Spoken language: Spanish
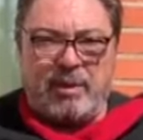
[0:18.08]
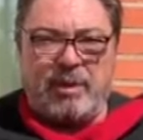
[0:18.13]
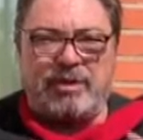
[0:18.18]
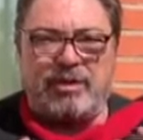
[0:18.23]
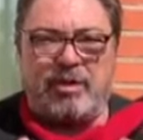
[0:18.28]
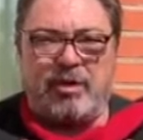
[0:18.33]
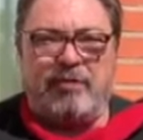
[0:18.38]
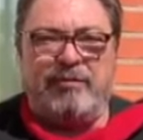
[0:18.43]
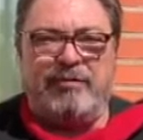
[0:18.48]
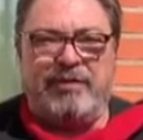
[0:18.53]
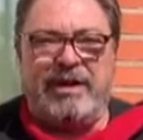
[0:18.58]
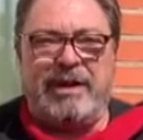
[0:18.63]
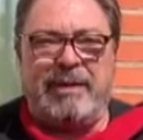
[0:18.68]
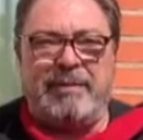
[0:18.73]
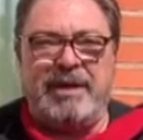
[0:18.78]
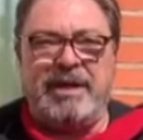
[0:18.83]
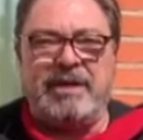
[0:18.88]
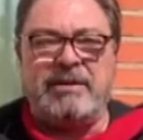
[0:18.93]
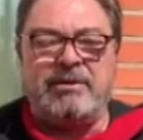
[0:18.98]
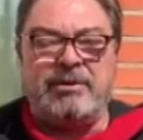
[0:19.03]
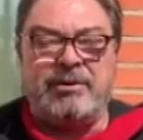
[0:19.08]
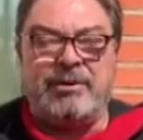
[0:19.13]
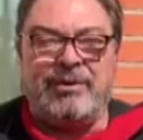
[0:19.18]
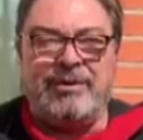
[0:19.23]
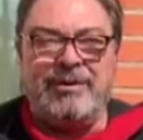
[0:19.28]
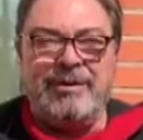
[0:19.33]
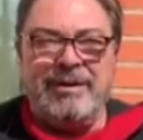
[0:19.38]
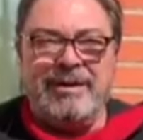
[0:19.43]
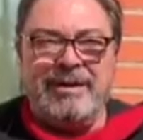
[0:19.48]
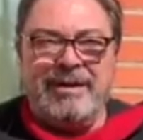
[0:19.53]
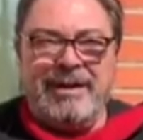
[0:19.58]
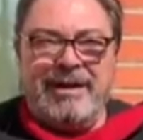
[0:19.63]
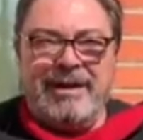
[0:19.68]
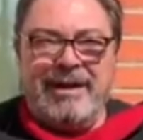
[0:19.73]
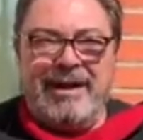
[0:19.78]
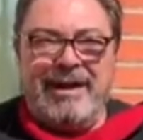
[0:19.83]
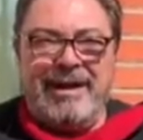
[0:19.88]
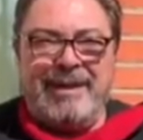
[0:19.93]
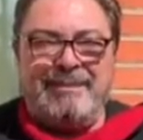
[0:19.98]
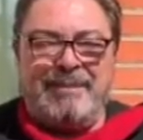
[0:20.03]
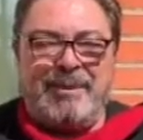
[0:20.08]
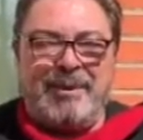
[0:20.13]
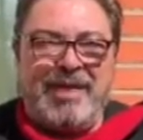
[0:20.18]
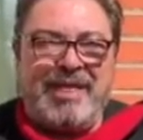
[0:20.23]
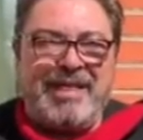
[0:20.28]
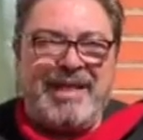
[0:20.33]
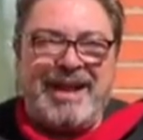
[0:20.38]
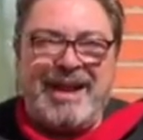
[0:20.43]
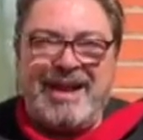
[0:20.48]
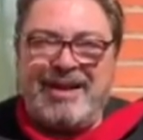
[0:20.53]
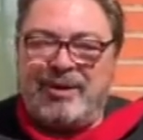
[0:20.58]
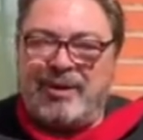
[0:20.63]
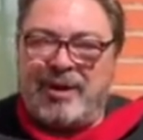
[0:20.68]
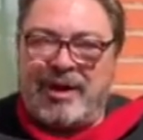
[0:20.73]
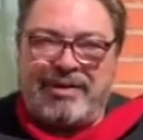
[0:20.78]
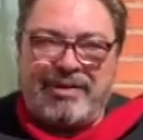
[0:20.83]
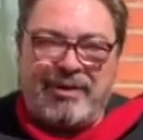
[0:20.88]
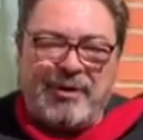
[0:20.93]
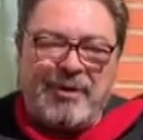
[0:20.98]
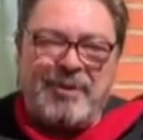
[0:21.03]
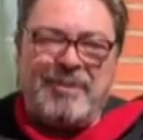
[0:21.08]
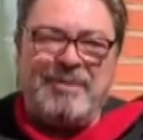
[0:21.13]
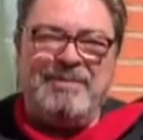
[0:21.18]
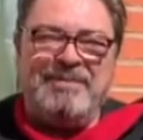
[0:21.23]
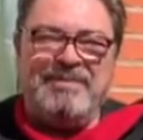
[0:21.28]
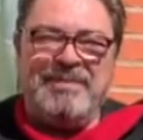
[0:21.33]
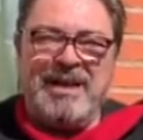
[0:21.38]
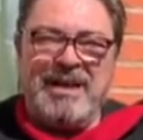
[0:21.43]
nuestro confinamiento, eh, poder dar el corazón,